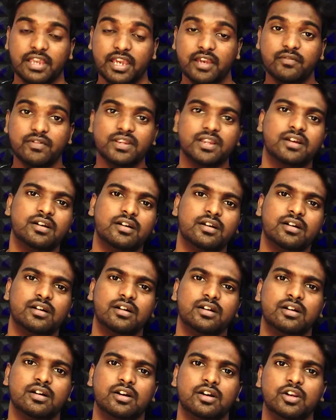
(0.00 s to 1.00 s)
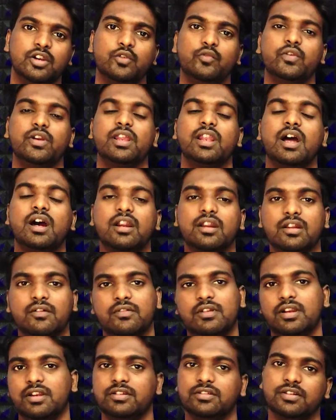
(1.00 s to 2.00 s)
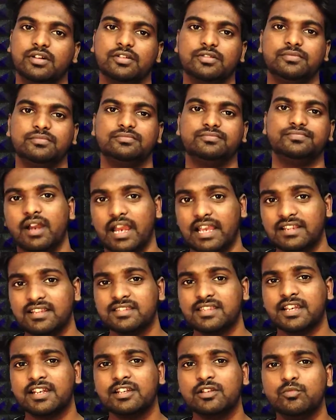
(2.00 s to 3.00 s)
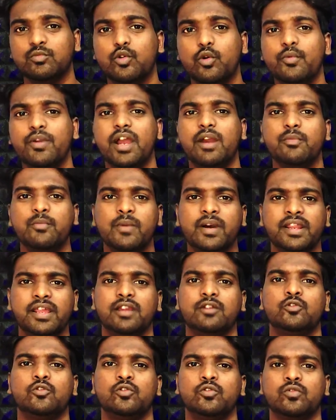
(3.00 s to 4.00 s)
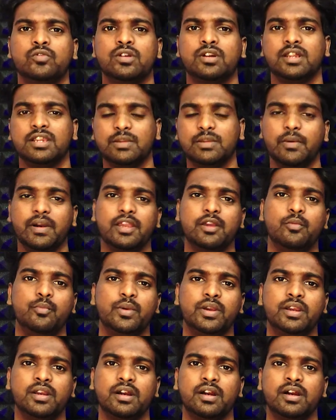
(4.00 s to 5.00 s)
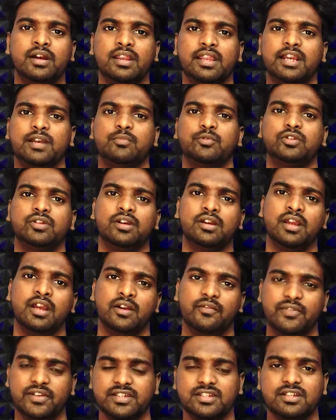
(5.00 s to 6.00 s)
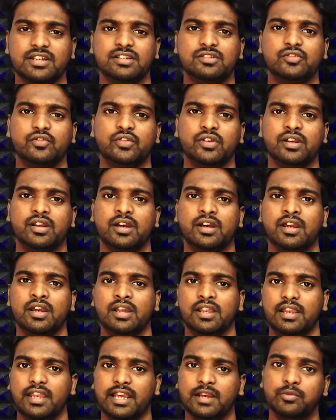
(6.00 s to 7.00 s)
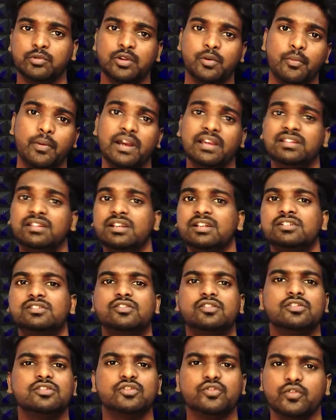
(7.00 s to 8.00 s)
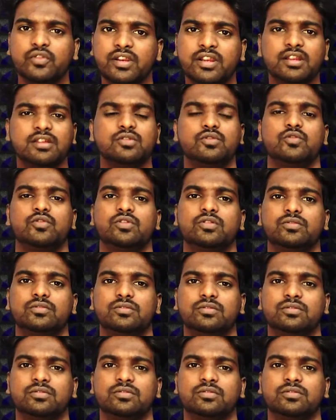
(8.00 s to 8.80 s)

ఏ విధంగా నువ్వు ఇలా అంటావని అడుగుతారు అయితే సగటు మూవీ అభిమాని ఏం కోరుకుంటాడు అది బయోపిక్కా లేకపోతే ఫిక్షనల్ స్టోరీనా లేకపోతే మైథలాజికల్ స్టోరీ అని చూడడం